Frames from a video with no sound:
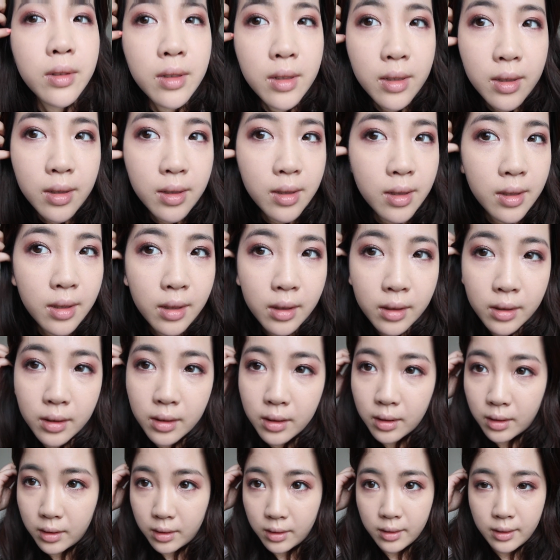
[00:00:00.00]
紫色
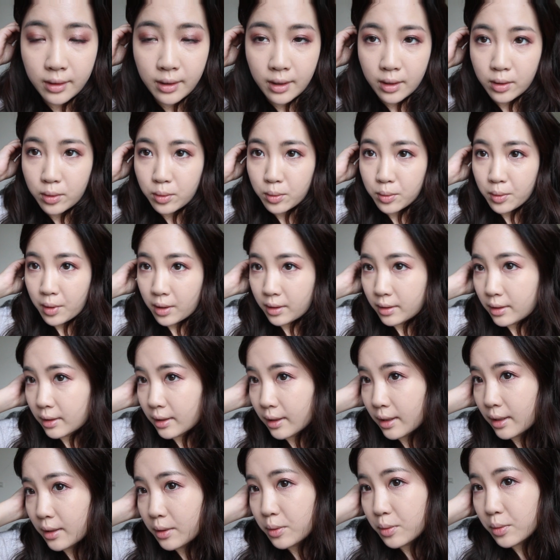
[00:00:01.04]
的眼妆的
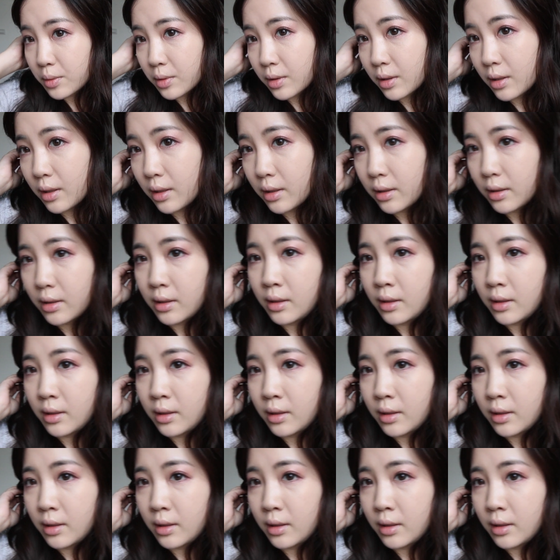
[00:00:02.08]
感觉。